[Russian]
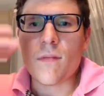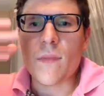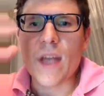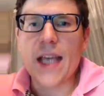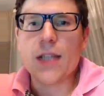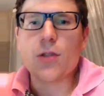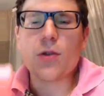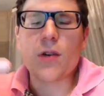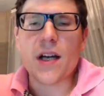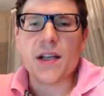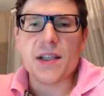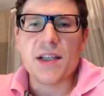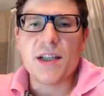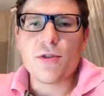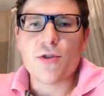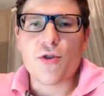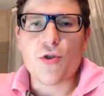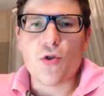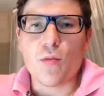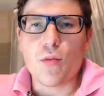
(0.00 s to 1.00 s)
эту
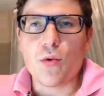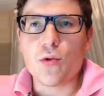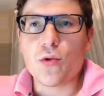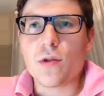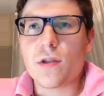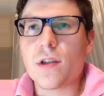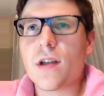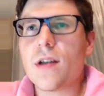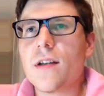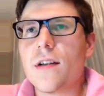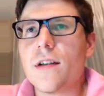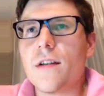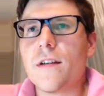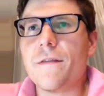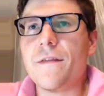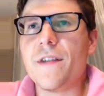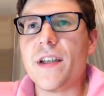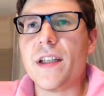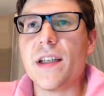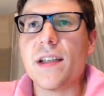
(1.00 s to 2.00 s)
картиночку будут э,
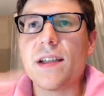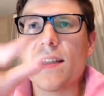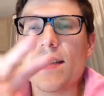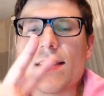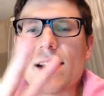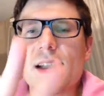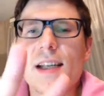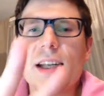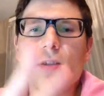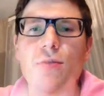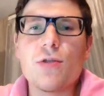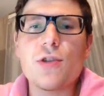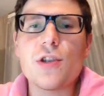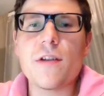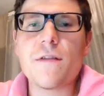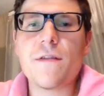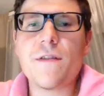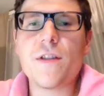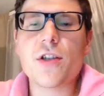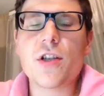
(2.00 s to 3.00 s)
видеть. Следующая
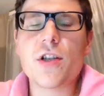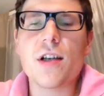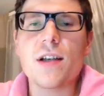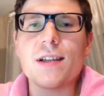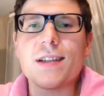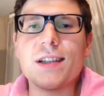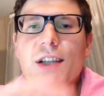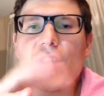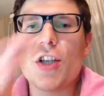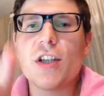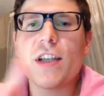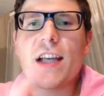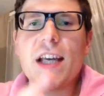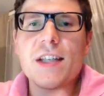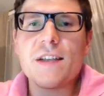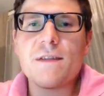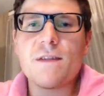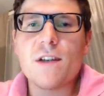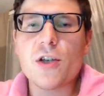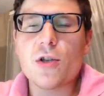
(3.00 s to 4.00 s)
фишка.
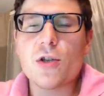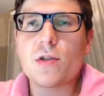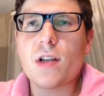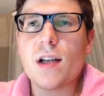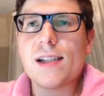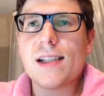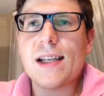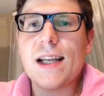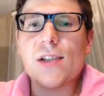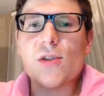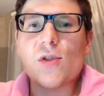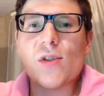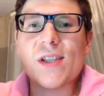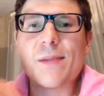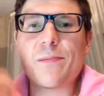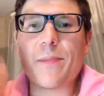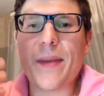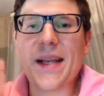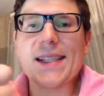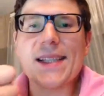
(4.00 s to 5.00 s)
Начинайте вашу трансляцию с
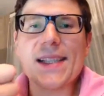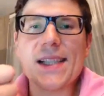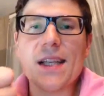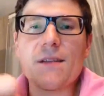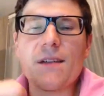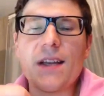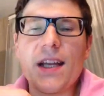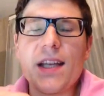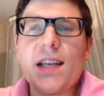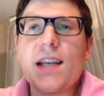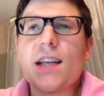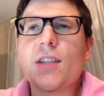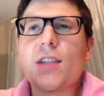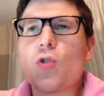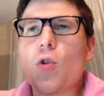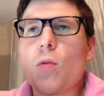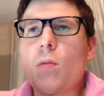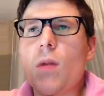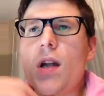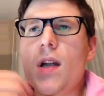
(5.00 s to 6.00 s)
представления о
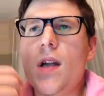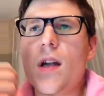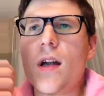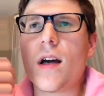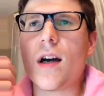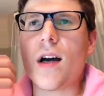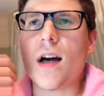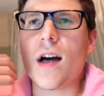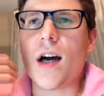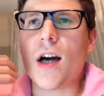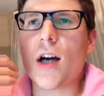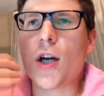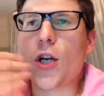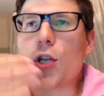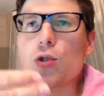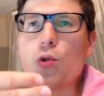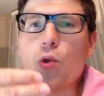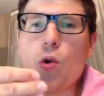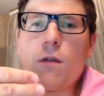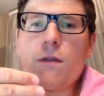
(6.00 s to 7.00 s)
том, э,
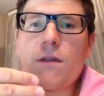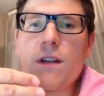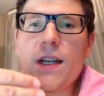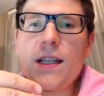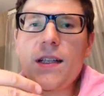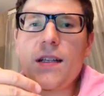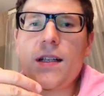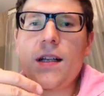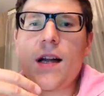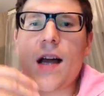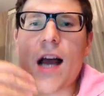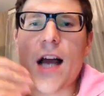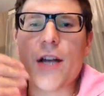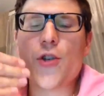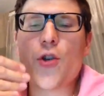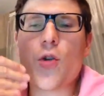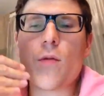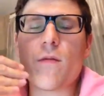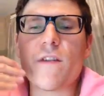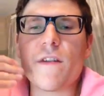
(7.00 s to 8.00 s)
кто вы, о
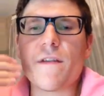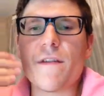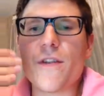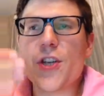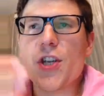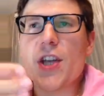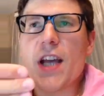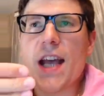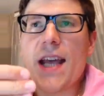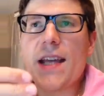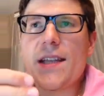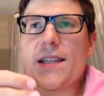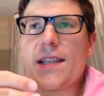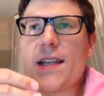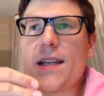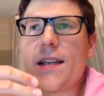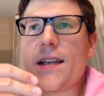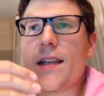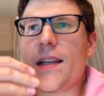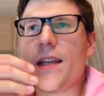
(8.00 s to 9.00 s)
чем вы
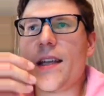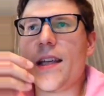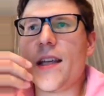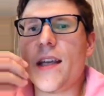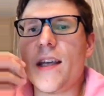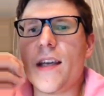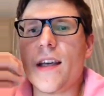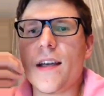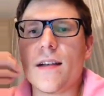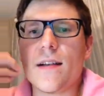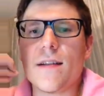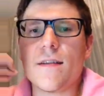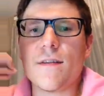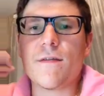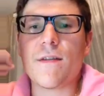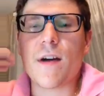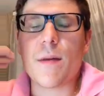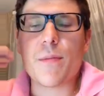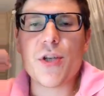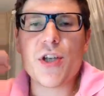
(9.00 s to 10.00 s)
вещаете и
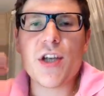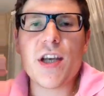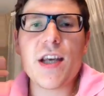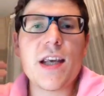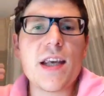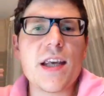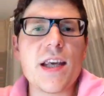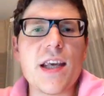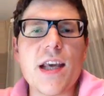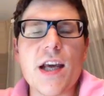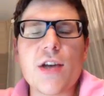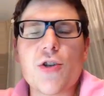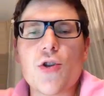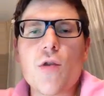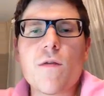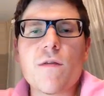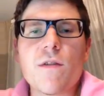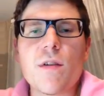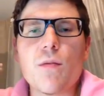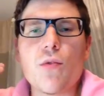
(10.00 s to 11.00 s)
вообще, и о
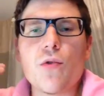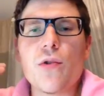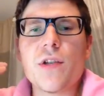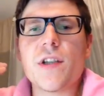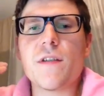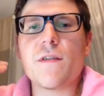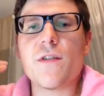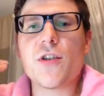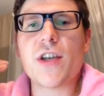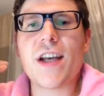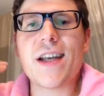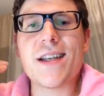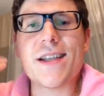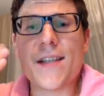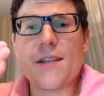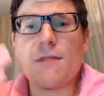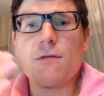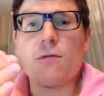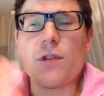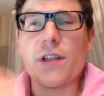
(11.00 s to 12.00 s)
чем вы будете вещать
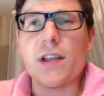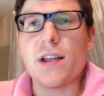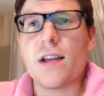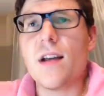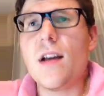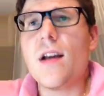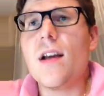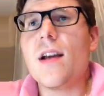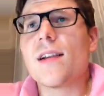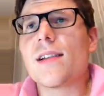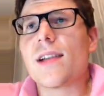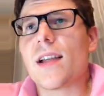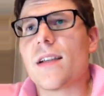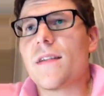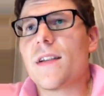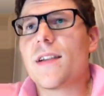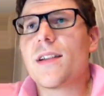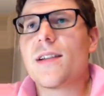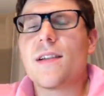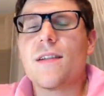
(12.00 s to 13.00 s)
сегодня.
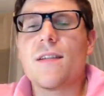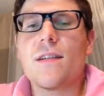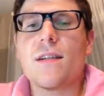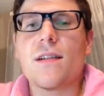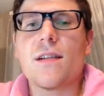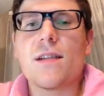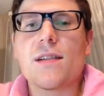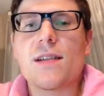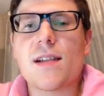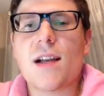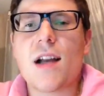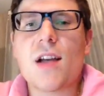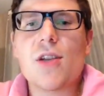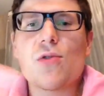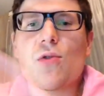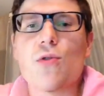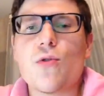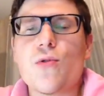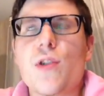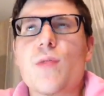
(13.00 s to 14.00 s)
Соответственно, сразу
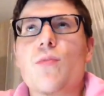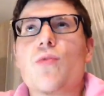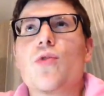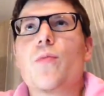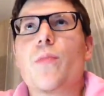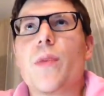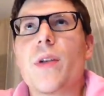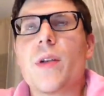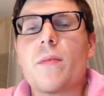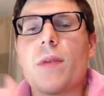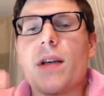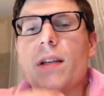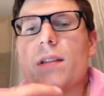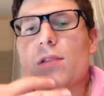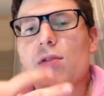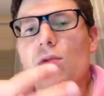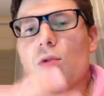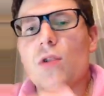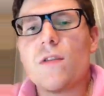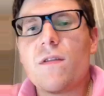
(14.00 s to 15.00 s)
люди будут понимать,
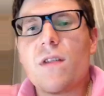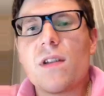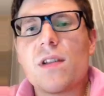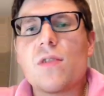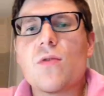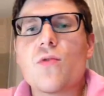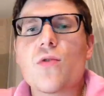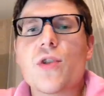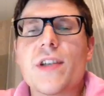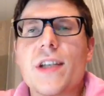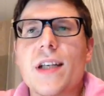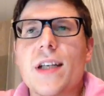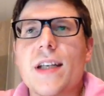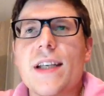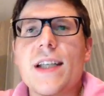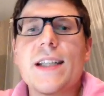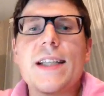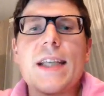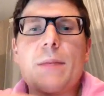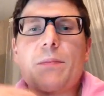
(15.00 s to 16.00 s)
стоит вас слушать или
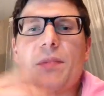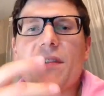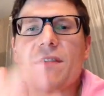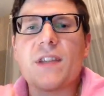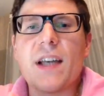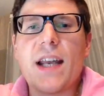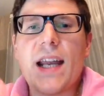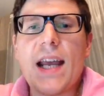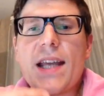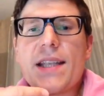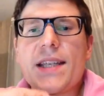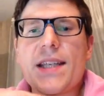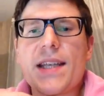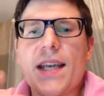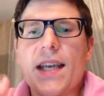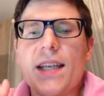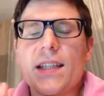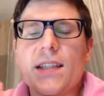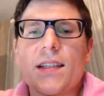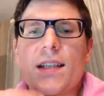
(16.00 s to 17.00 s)
нет, и повторяйте
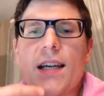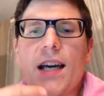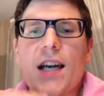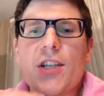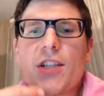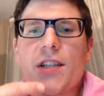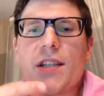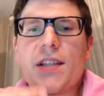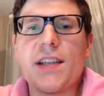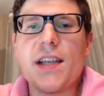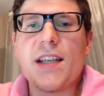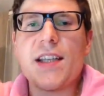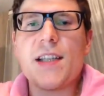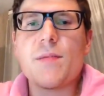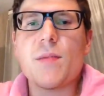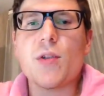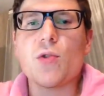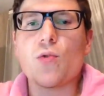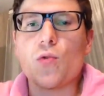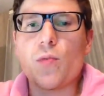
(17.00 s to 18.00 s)
это каждые 10
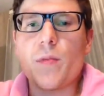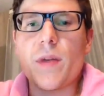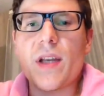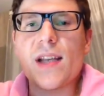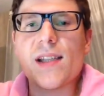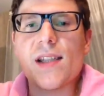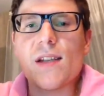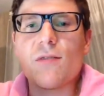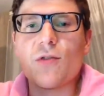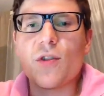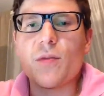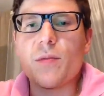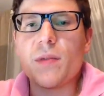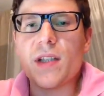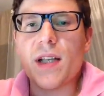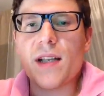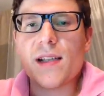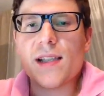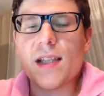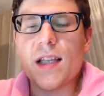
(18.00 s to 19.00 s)
минут. Меня зовут
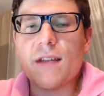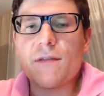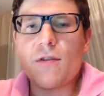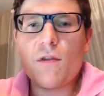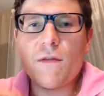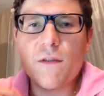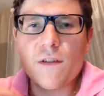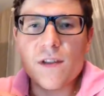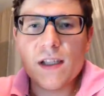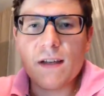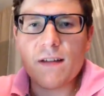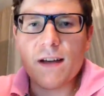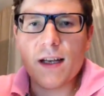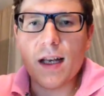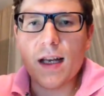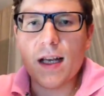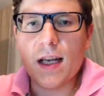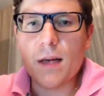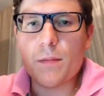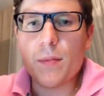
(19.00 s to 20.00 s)
Дмитрий Соловьев, основатель
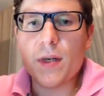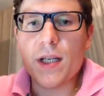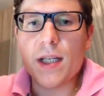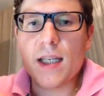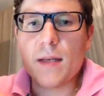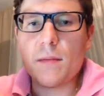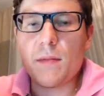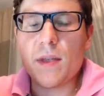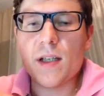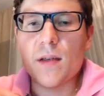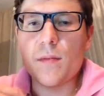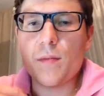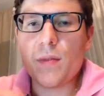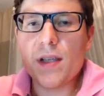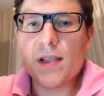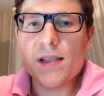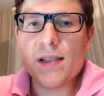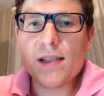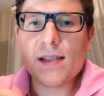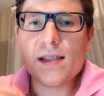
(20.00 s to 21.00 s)
компании МИГ
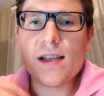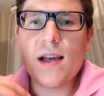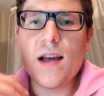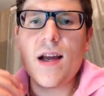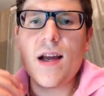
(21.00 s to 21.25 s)
Бизнес.